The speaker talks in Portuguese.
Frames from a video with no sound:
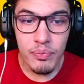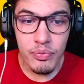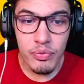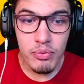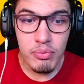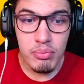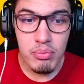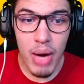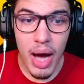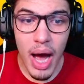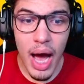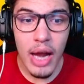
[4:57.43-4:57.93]

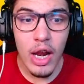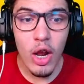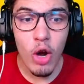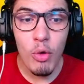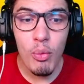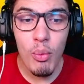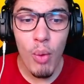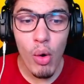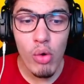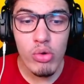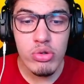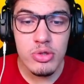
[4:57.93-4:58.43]
Mano, é um
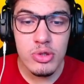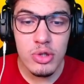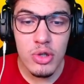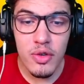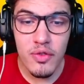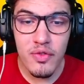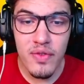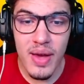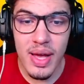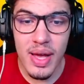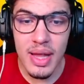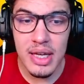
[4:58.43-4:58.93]
monstro
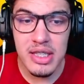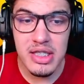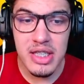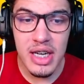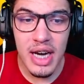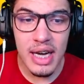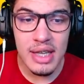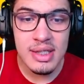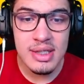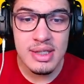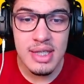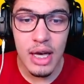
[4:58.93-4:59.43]
village
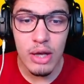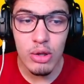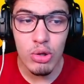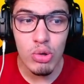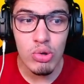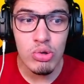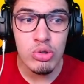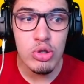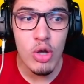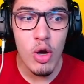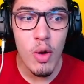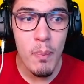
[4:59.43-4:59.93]
assando um
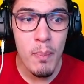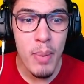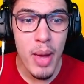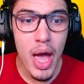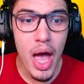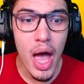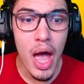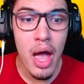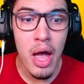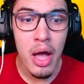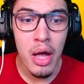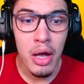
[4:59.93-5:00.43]
zumbi!
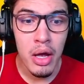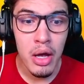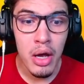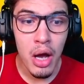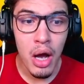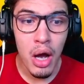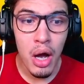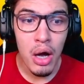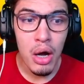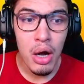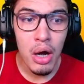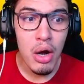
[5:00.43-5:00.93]

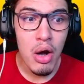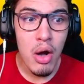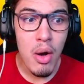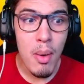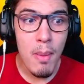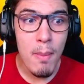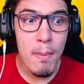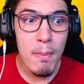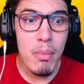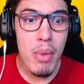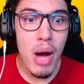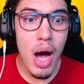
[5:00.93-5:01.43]

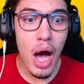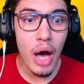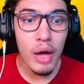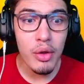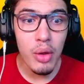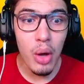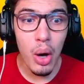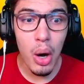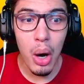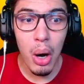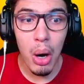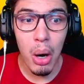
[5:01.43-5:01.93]

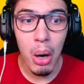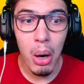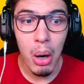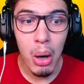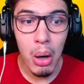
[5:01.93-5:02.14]
Mano!